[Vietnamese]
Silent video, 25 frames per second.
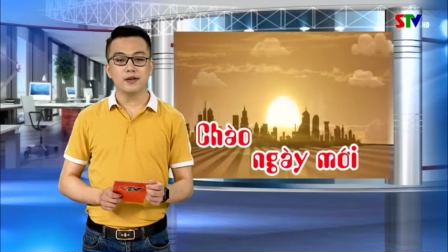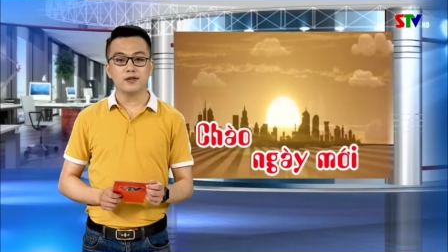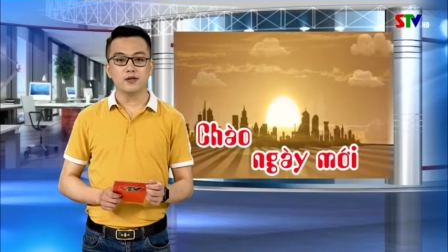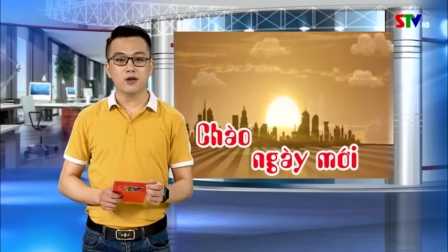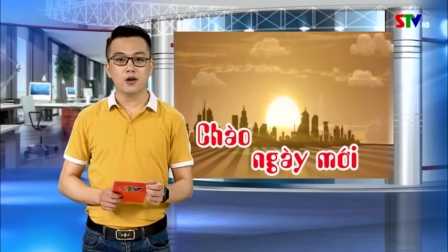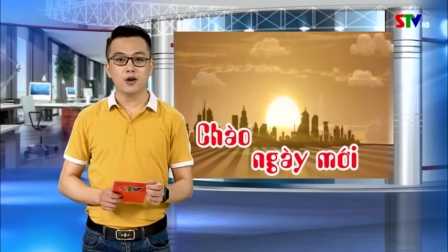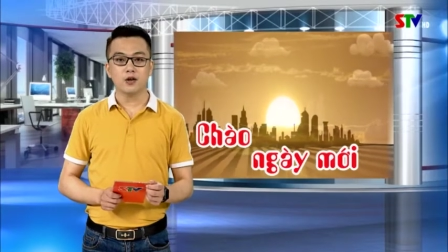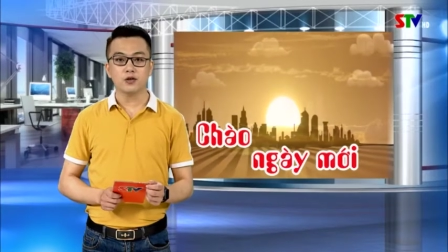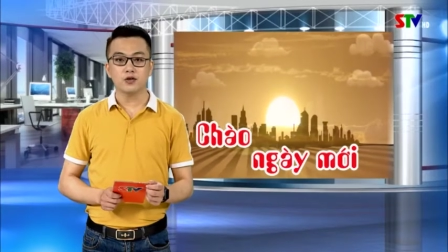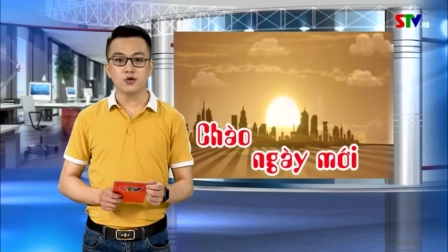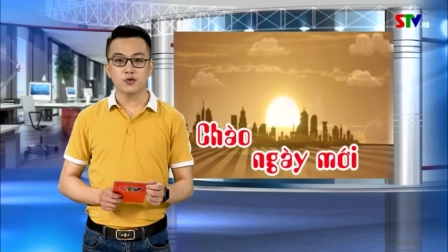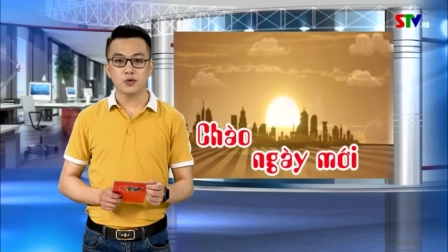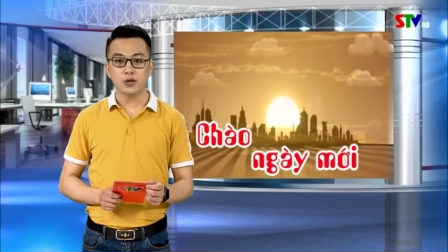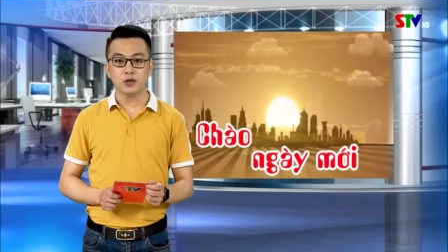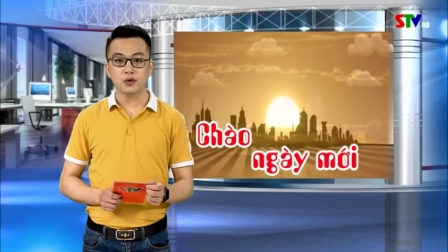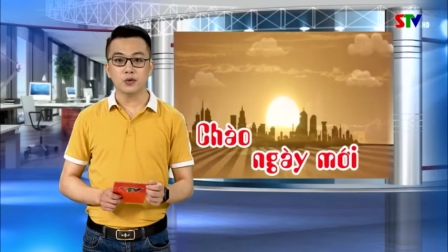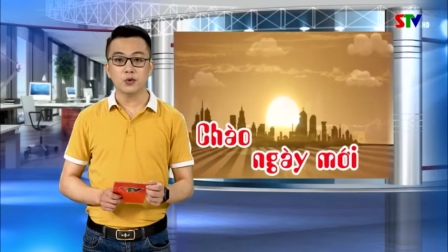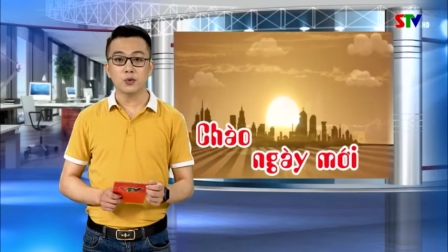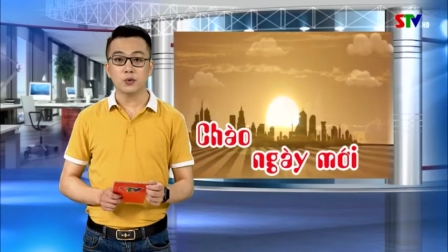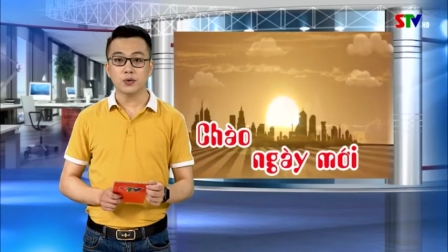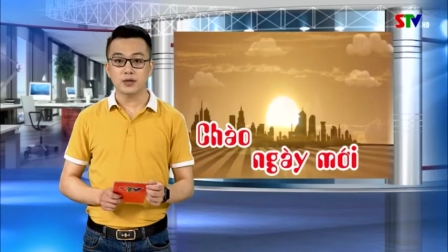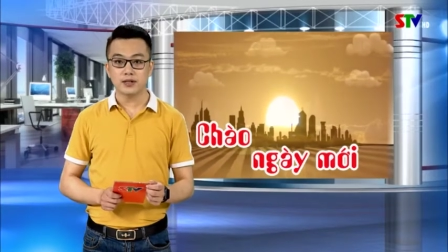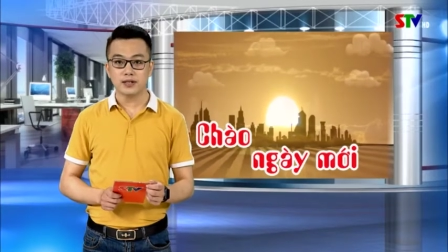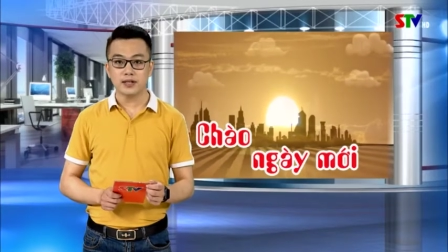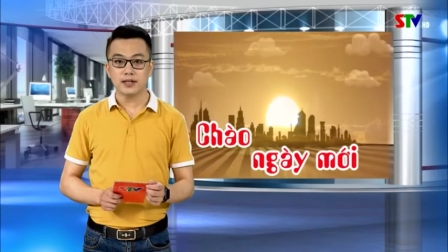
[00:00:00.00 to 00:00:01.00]
trò truyền
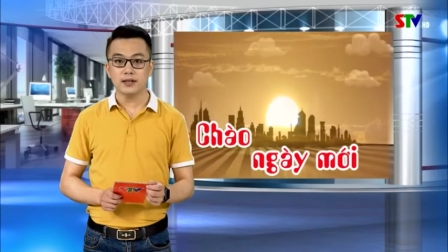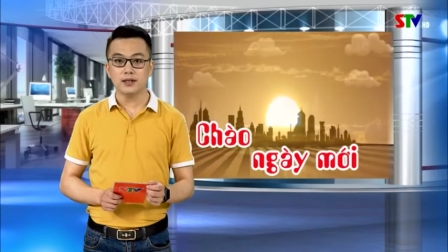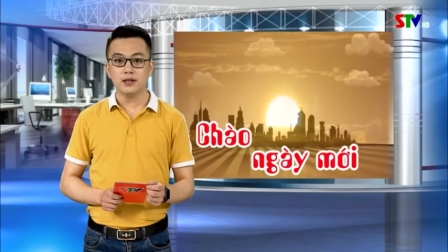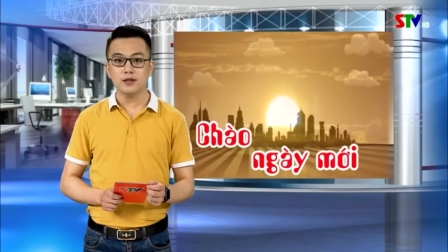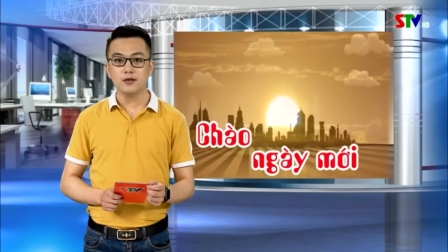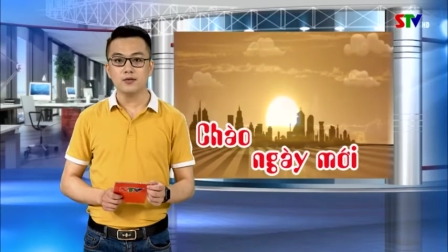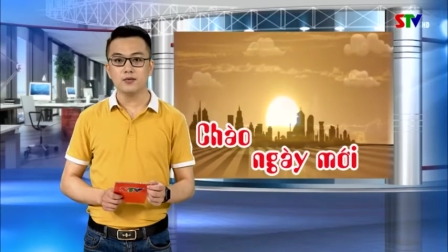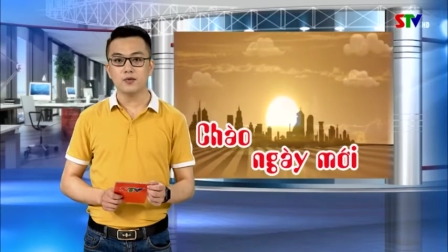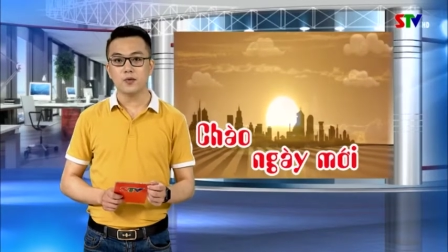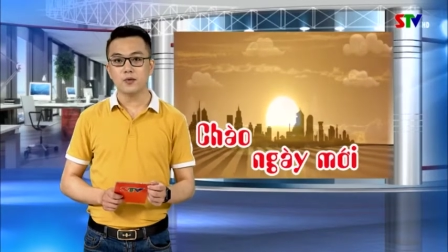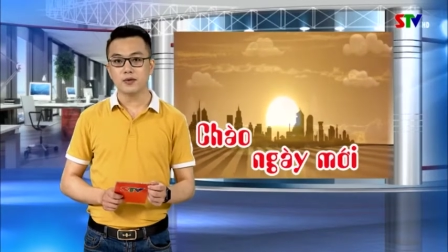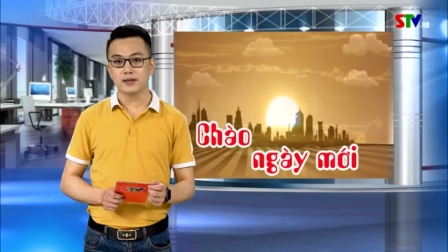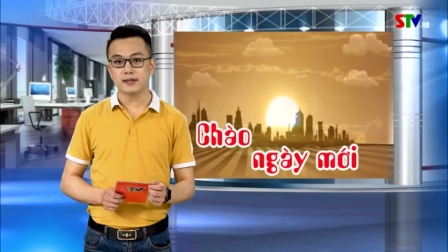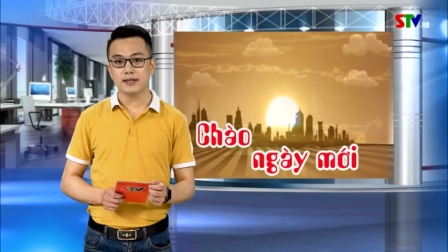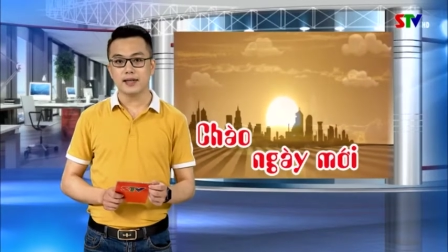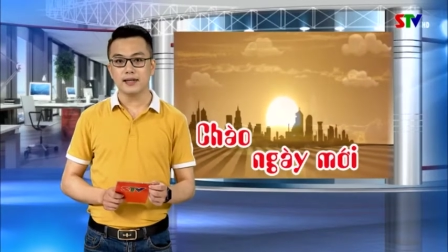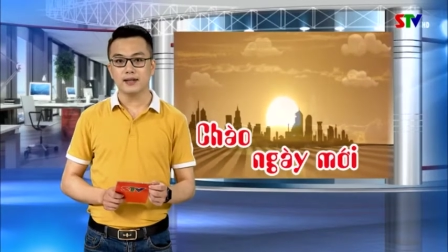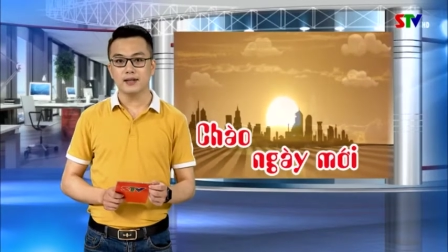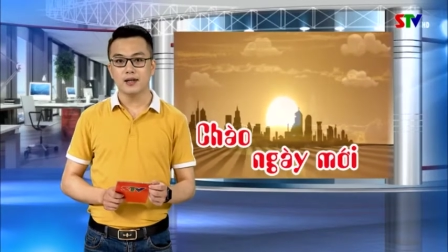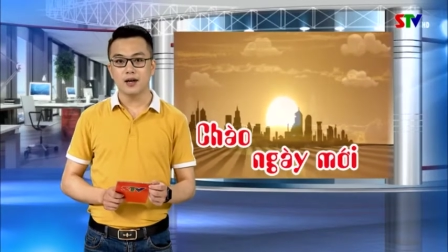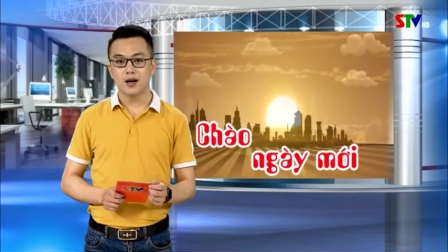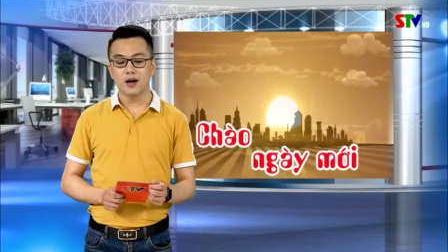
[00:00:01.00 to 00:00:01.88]
thụ tri thức của sách